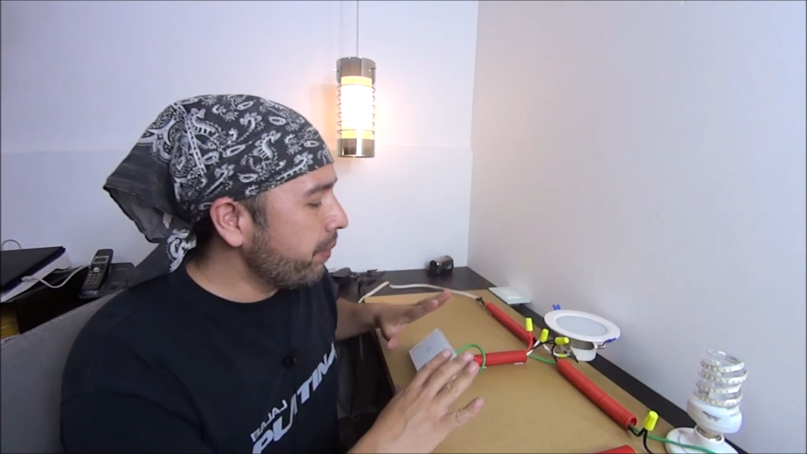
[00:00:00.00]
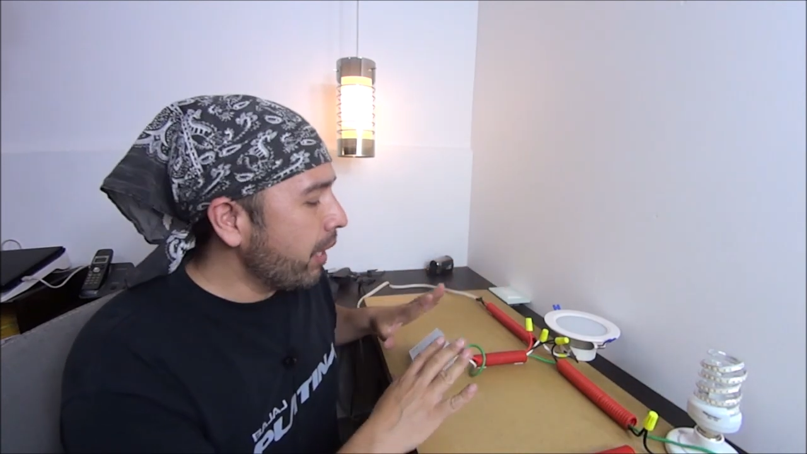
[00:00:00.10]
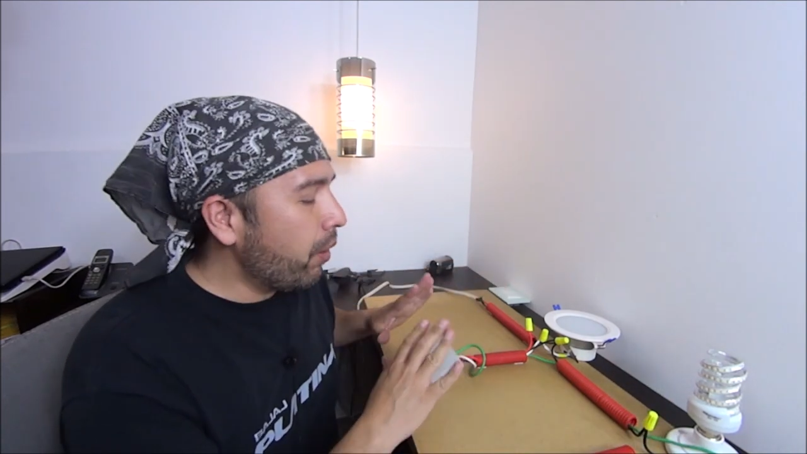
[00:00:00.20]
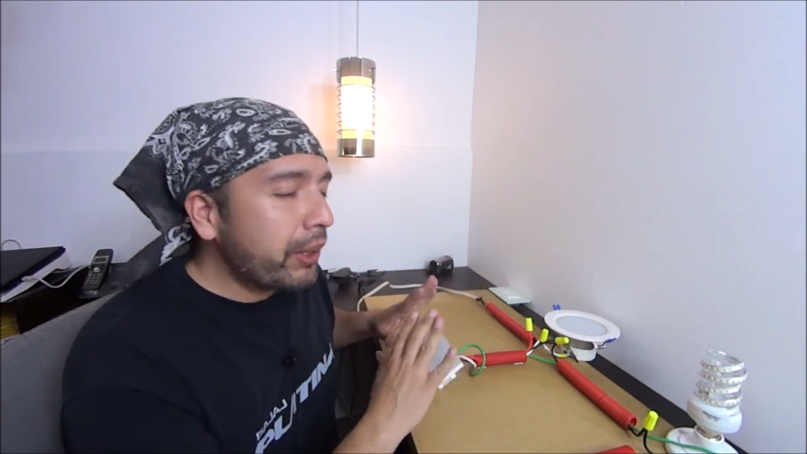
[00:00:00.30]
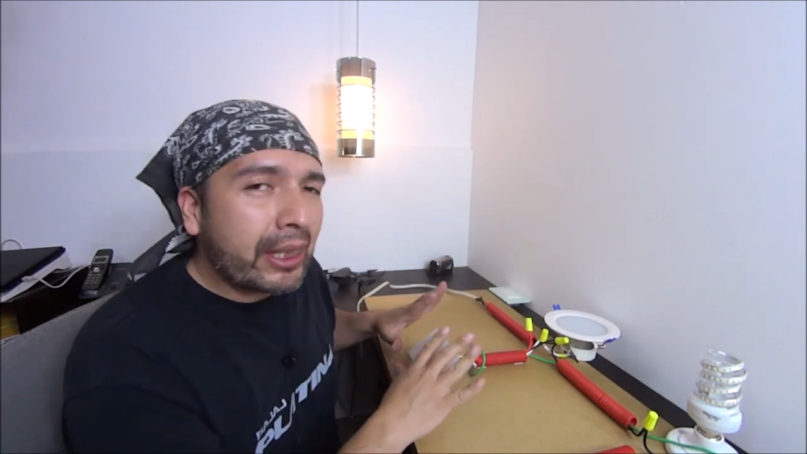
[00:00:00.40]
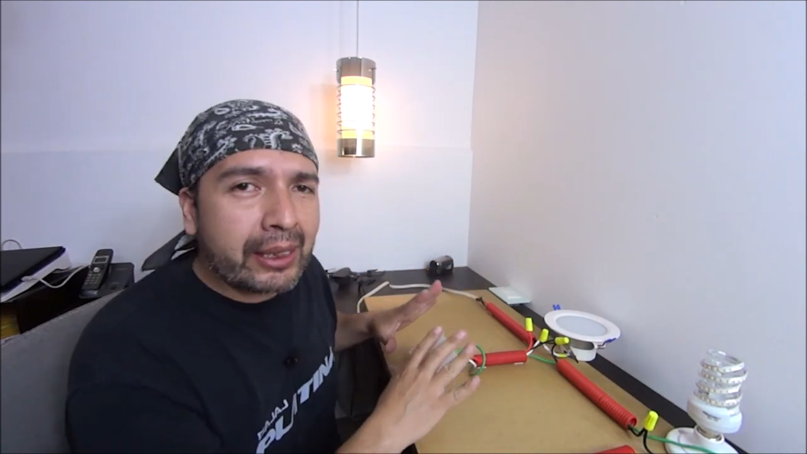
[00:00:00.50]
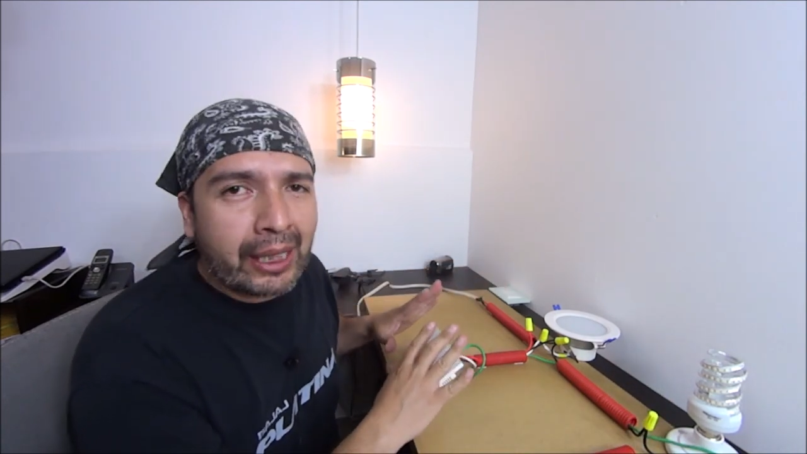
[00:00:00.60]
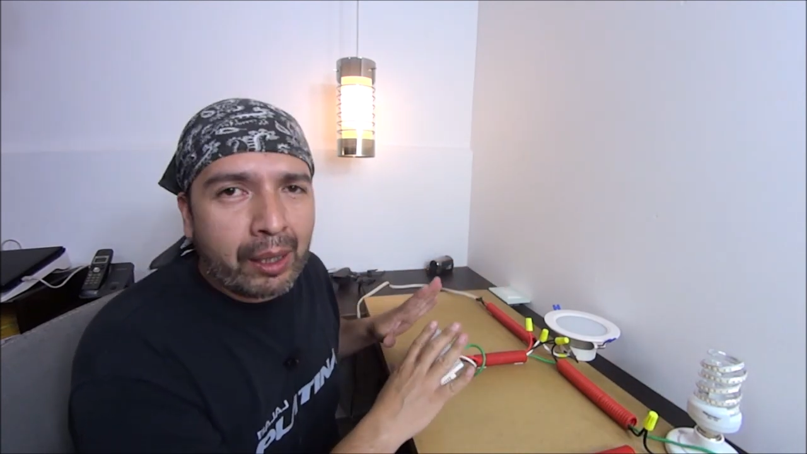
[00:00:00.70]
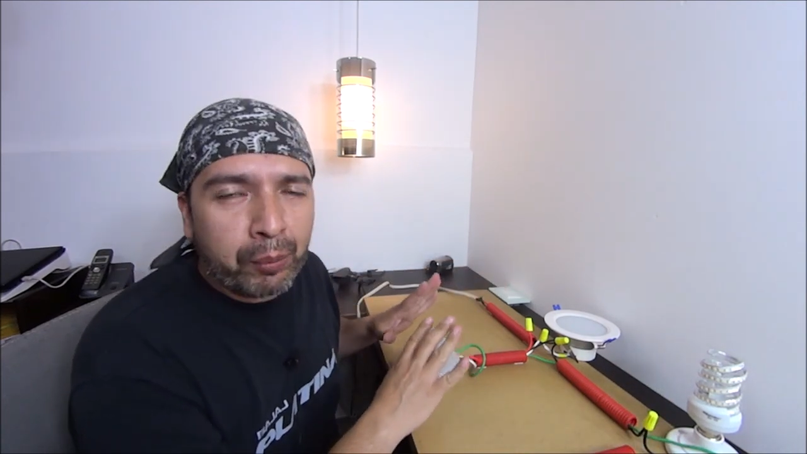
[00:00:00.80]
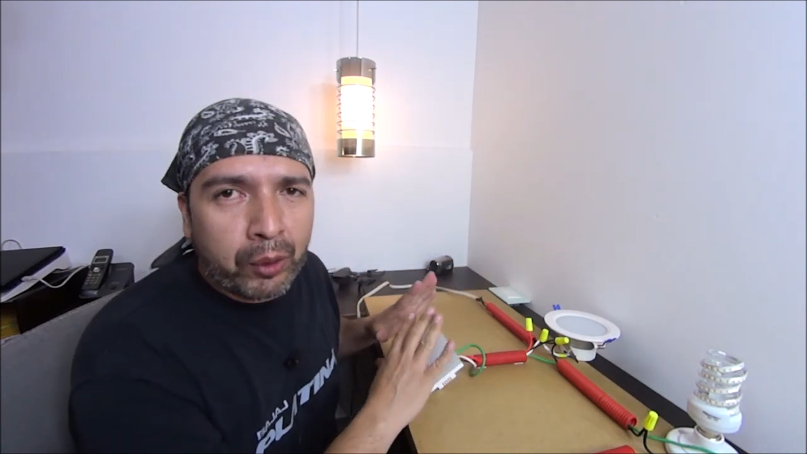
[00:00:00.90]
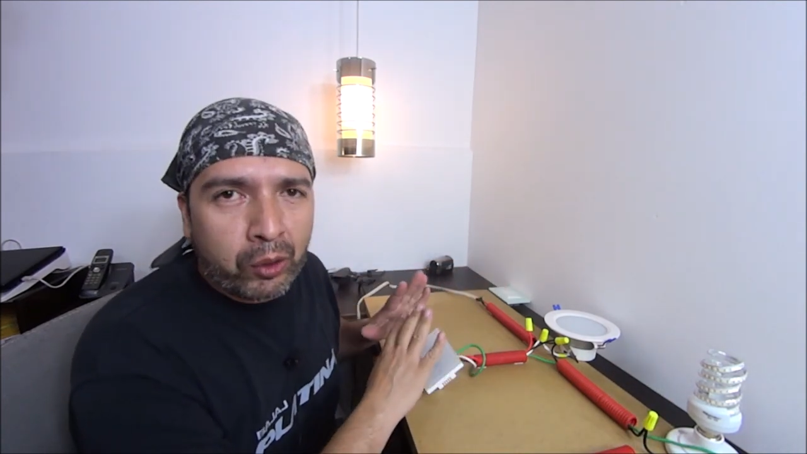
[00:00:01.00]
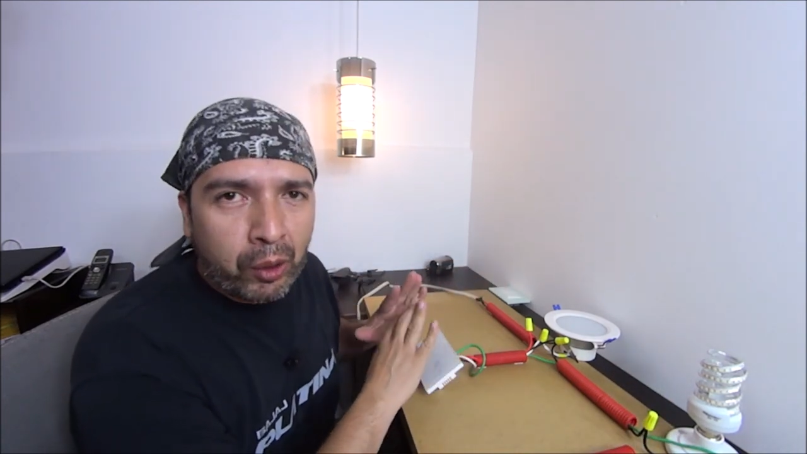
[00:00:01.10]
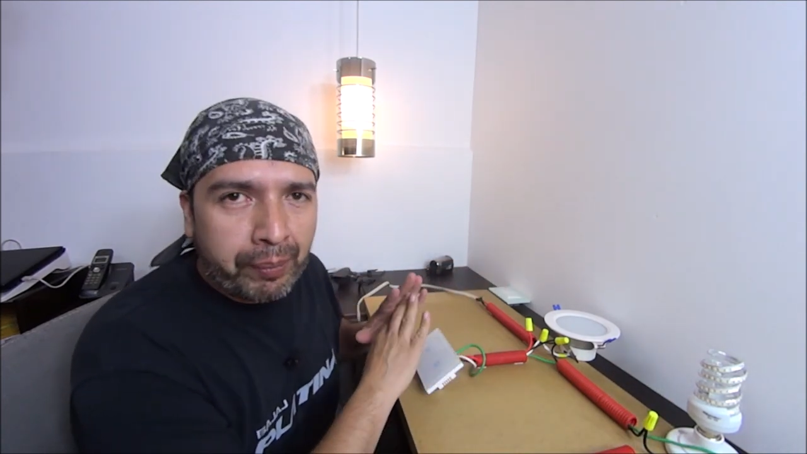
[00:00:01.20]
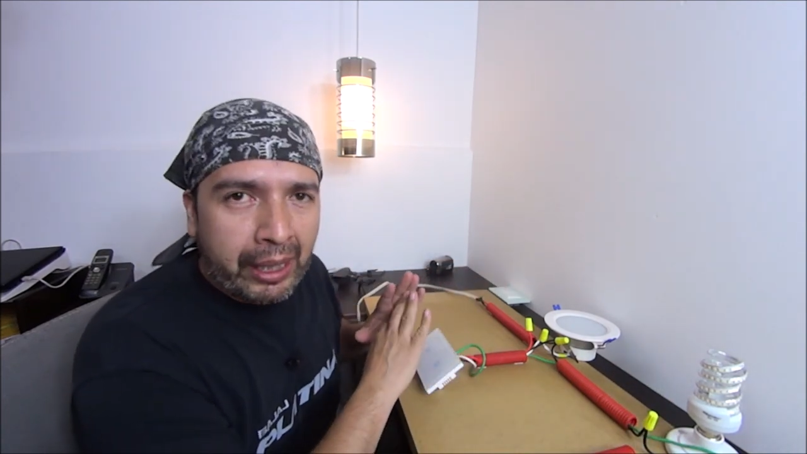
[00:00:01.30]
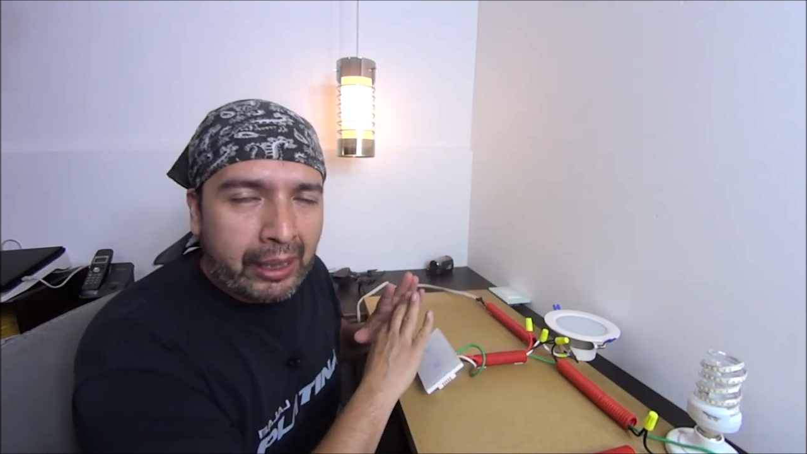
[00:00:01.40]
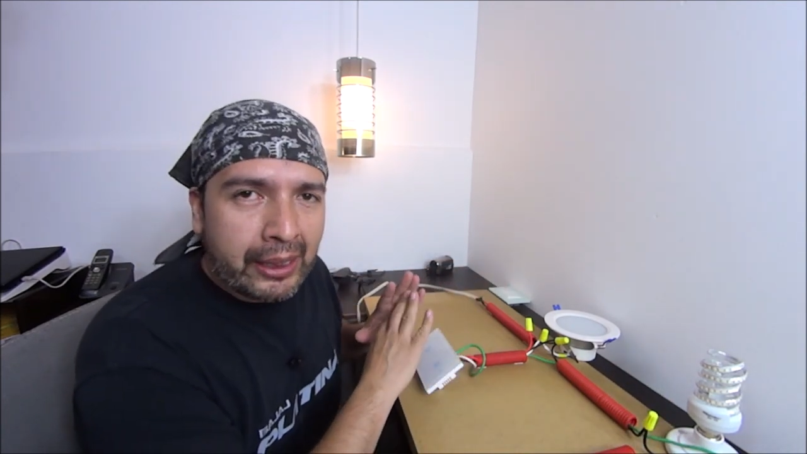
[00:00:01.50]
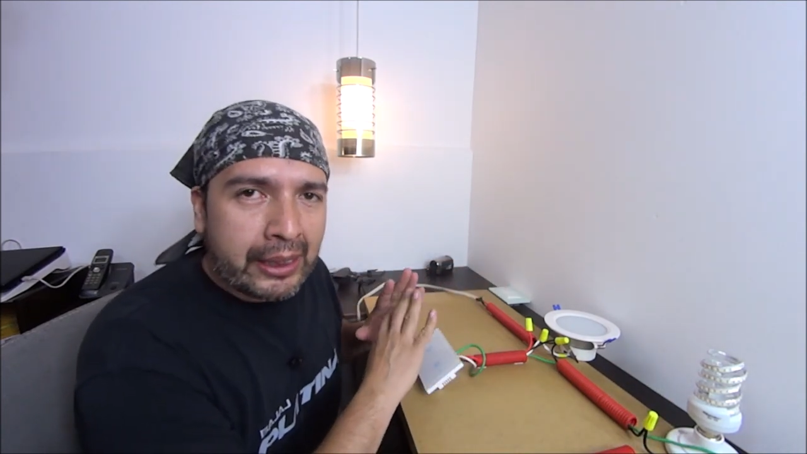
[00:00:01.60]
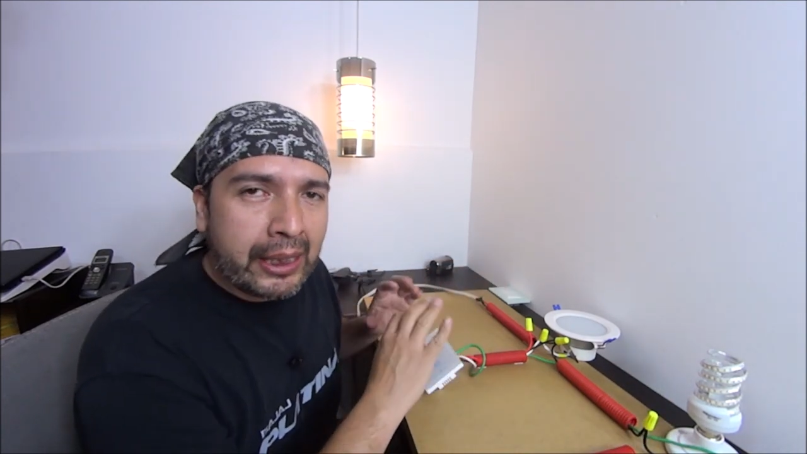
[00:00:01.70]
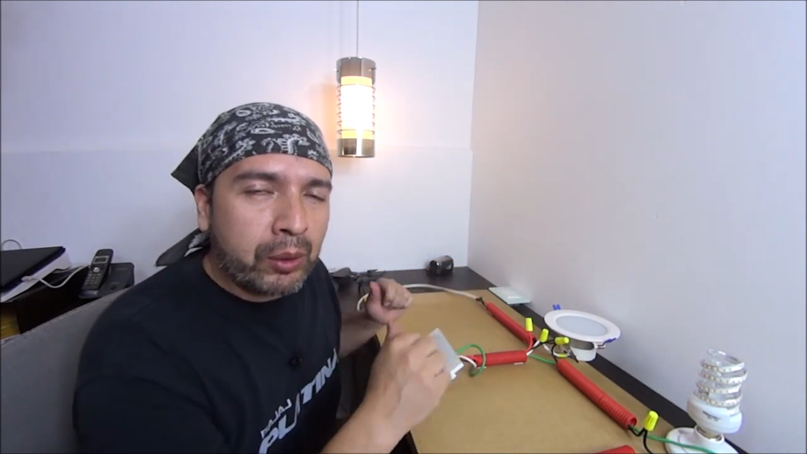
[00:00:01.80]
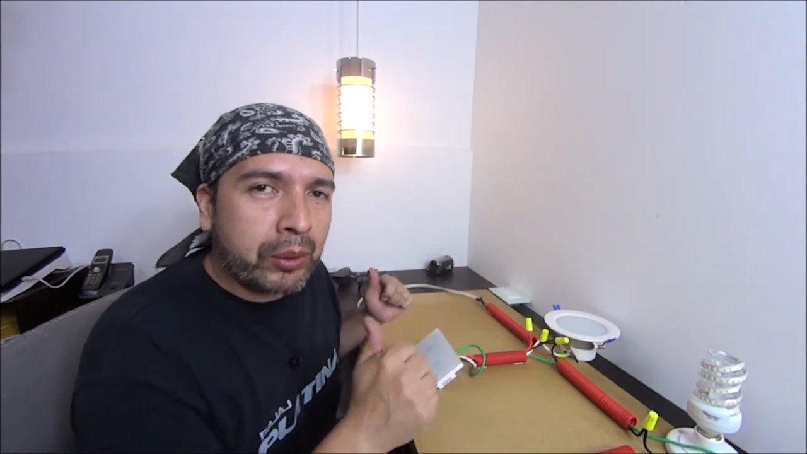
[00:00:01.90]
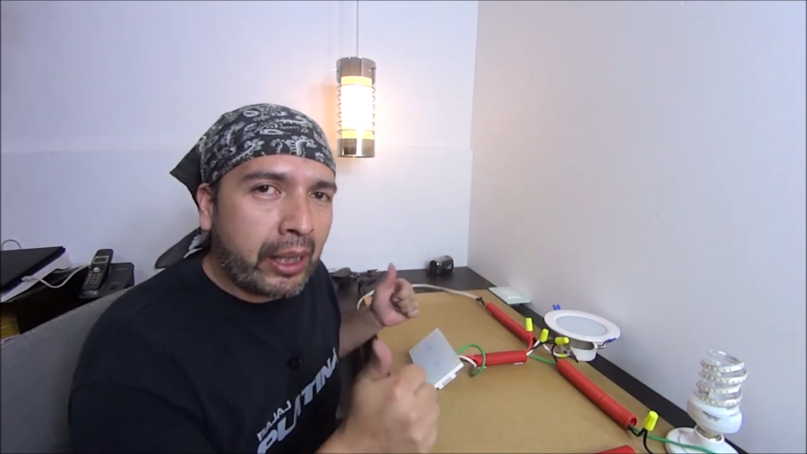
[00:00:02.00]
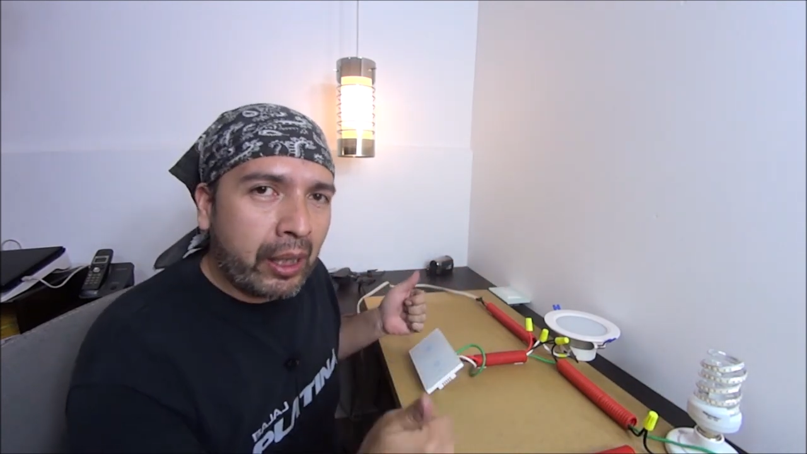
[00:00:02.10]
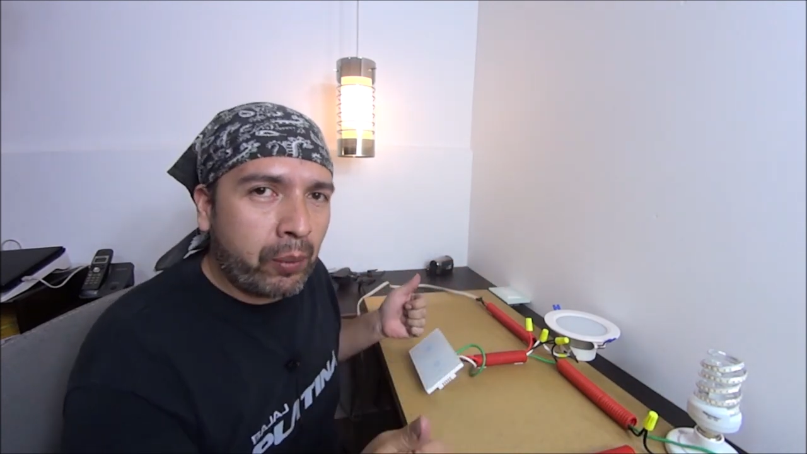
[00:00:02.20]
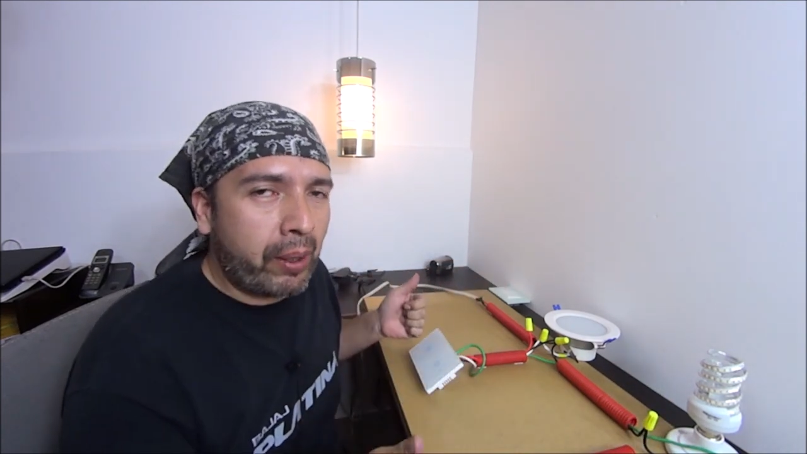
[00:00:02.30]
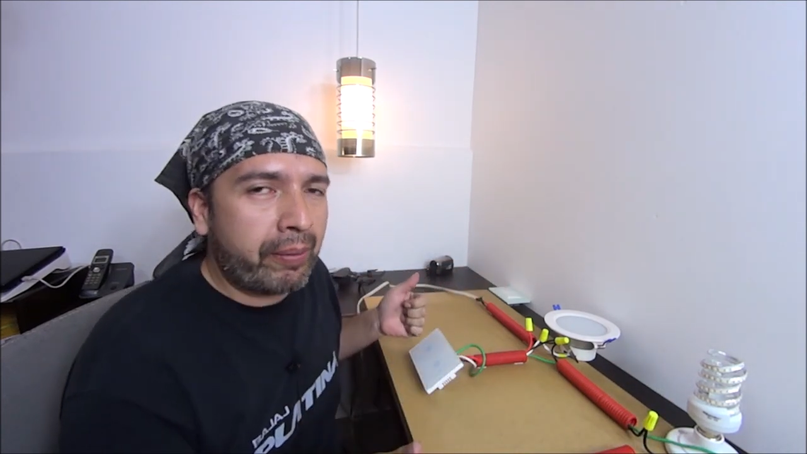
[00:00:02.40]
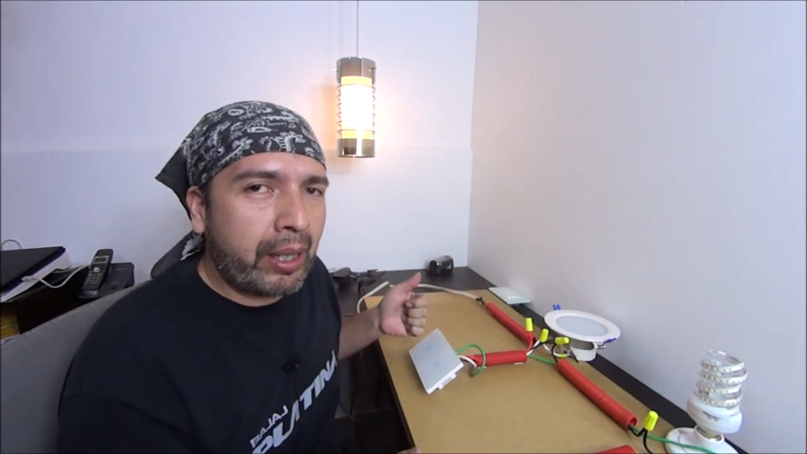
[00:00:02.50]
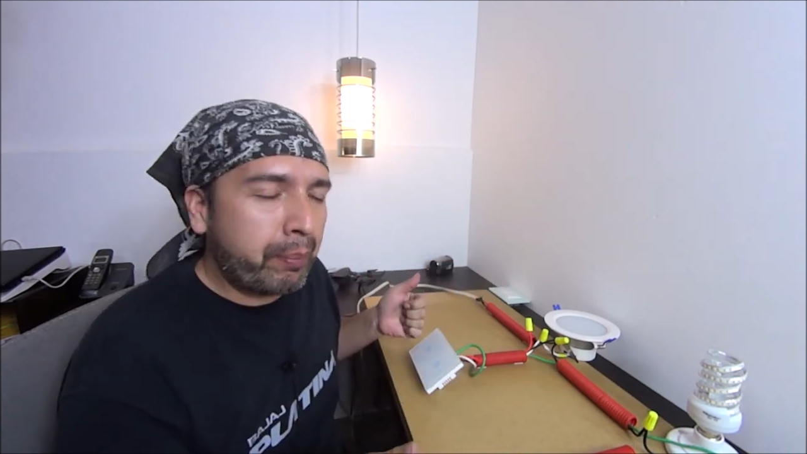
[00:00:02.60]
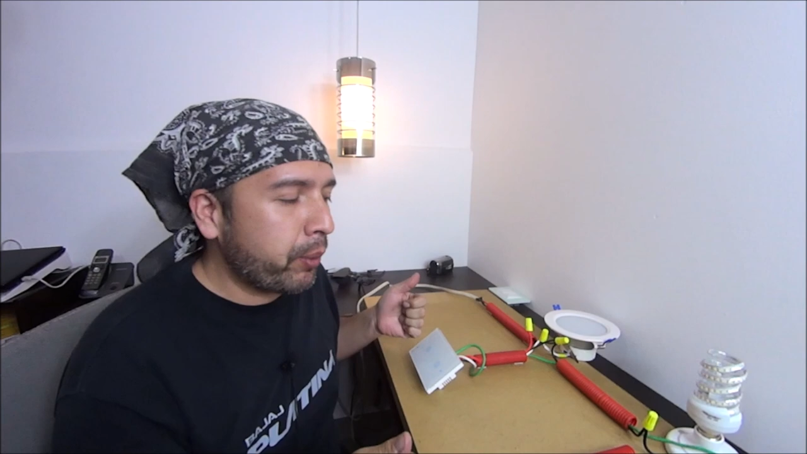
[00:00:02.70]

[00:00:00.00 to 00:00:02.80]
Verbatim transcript: Ahorita está en modo normal sin usar el Wi-Fi